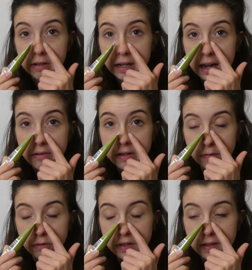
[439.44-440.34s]
là, au
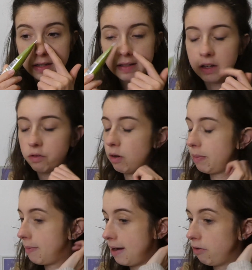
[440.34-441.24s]
niveau d'ici, ça se voit
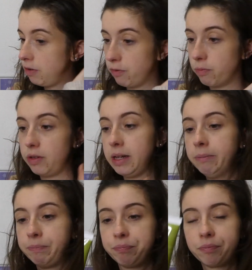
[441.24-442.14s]
pas mal au niveau de mon nez.